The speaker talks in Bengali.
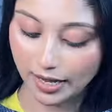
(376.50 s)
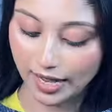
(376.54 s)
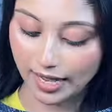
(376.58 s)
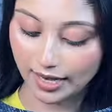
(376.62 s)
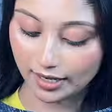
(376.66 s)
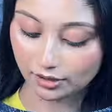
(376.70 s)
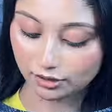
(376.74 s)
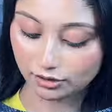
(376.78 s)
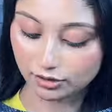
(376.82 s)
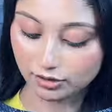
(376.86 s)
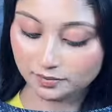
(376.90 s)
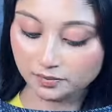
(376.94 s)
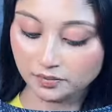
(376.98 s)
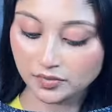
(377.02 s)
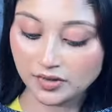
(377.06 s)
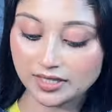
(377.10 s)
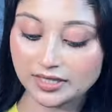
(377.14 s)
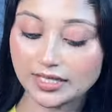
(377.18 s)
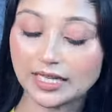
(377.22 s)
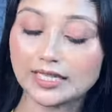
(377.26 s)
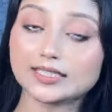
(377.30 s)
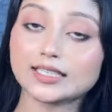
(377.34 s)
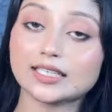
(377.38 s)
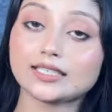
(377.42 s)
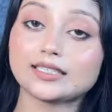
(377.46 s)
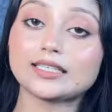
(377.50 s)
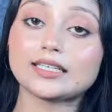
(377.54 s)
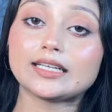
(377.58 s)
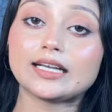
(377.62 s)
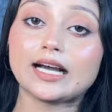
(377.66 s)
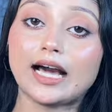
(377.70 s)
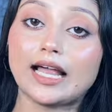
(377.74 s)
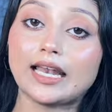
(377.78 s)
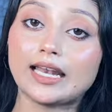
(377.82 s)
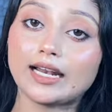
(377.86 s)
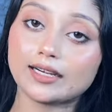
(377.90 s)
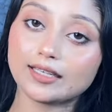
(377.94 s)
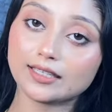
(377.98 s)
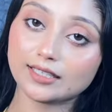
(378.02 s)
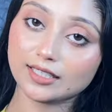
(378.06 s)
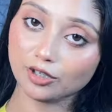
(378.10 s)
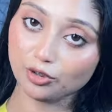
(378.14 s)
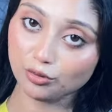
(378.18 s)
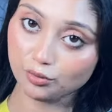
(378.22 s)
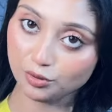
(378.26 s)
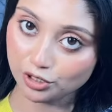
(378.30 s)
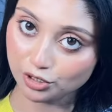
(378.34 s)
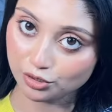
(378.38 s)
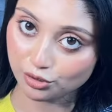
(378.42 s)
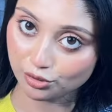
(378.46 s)
ভালো তার সাথে কালারটাও
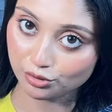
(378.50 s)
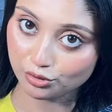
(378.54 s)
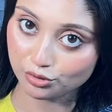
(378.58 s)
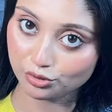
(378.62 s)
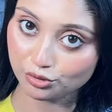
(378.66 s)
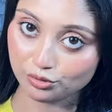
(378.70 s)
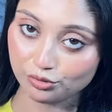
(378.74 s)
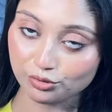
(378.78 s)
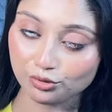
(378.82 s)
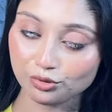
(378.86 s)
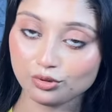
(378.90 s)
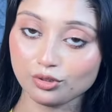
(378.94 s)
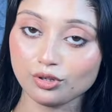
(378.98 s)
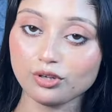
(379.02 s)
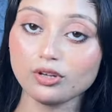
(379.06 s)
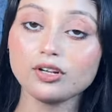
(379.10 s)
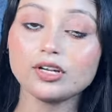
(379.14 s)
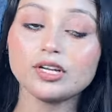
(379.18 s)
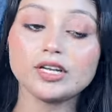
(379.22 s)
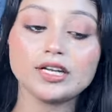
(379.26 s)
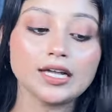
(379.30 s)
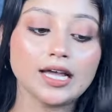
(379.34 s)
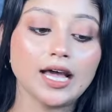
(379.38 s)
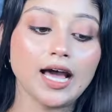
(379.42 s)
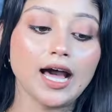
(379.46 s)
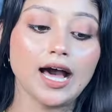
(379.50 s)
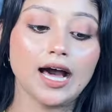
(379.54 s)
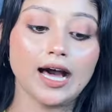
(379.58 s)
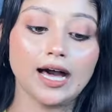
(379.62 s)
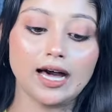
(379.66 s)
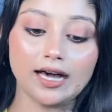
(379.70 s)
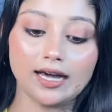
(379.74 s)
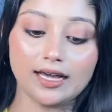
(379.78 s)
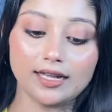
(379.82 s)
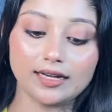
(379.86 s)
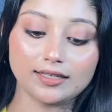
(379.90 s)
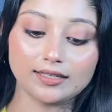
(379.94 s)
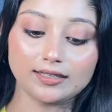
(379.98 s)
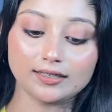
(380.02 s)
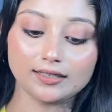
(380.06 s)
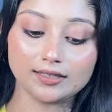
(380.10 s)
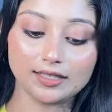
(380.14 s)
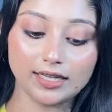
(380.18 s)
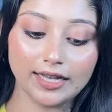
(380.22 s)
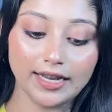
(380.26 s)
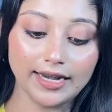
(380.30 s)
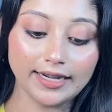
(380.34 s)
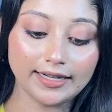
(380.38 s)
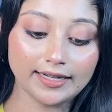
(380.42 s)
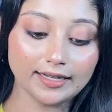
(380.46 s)
ভীষণ সুন্দর আর
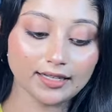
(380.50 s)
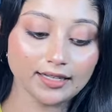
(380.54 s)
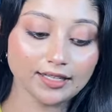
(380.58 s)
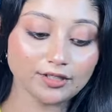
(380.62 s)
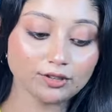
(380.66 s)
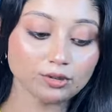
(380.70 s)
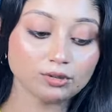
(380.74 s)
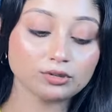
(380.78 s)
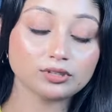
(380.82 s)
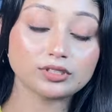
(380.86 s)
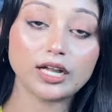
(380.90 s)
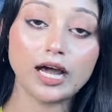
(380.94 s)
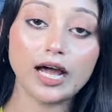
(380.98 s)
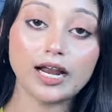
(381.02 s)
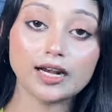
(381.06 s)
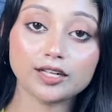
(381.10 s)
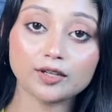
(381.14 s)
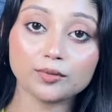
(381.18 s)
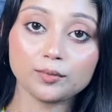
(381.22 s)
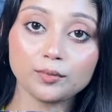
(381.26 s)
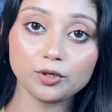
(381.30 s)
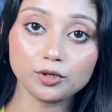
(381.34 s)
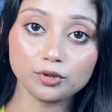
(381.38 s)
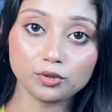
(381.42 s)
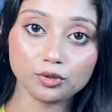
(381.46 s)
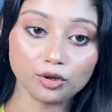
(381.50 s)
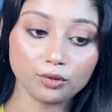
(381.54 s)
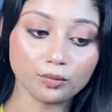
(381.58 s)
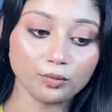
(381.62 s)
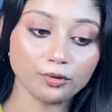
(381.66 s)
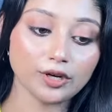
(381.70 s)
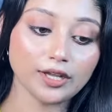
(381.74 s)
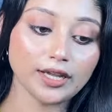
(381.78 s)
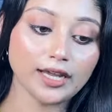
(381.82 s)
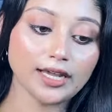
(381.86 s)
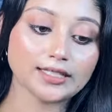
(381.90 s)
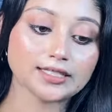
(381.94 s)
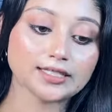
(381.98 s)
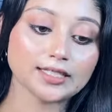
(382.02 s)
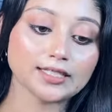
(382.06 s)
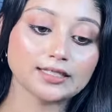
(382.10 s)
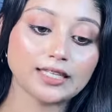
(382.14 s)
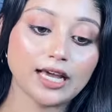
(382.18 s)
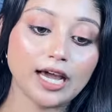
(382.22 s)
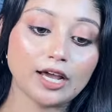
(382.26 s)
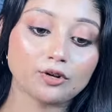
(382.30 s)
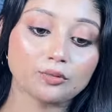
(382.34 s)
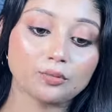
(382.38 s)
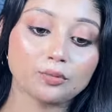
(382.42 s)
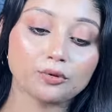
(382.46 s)
এটা কিন্তু ডার্ক ব্লুর ওপরে আছে
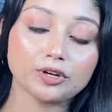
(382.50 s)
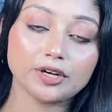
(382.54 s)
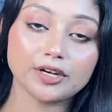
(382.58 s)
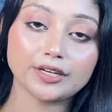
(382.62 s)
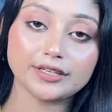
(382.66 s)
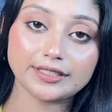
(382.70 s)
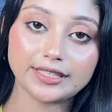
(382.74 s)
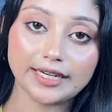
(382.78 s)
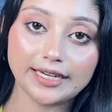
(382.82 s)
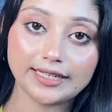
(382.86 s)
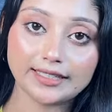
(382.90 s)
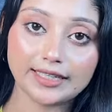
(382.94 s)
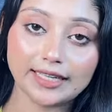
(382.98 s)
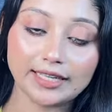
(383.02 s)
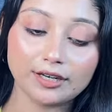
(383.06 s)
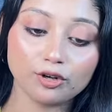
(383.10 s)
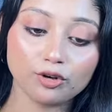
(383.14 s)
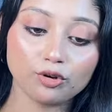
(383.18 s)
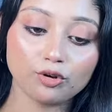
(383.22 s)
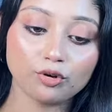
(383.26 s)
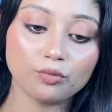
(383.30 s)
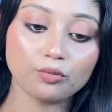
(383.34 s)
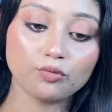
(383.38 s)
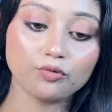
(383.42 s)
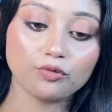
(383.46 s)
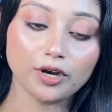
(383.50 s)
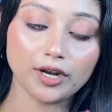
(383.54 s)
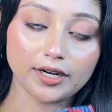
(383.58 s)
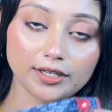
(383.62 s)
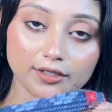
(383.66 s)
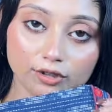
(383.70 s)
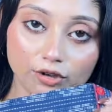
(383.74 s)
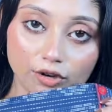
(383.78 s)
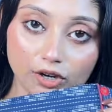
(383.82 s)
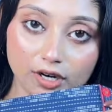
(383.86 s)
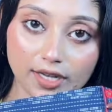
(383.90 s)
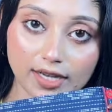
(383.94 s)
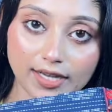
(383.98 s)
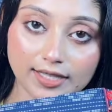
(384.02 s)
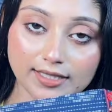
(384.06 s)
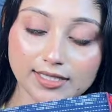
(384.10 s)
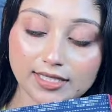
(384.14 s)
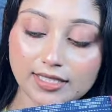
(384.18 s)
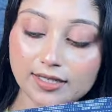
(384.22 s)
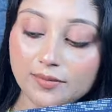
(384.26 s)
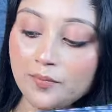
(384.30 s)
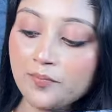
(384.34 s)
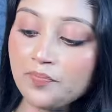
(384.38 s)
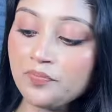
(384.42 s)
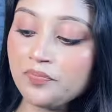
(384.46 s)
তার উপরে রেড এরকম ওয়ার্ক করা
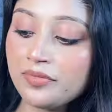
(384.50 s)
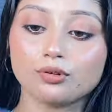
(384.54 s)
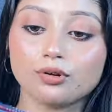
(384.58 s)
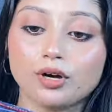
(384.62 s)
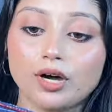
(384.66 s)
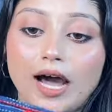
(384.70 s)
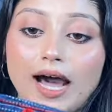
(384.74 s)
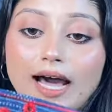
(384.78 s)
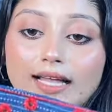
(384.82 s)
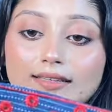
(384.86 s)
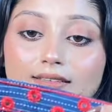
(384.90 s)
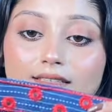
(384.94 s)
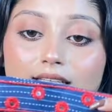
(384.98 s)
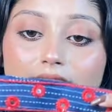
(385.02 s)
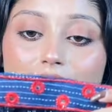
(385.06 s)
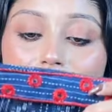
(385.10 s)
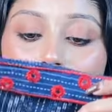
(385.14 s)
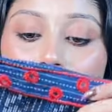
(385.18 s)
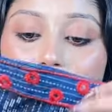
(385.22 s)
আছে তো হাতের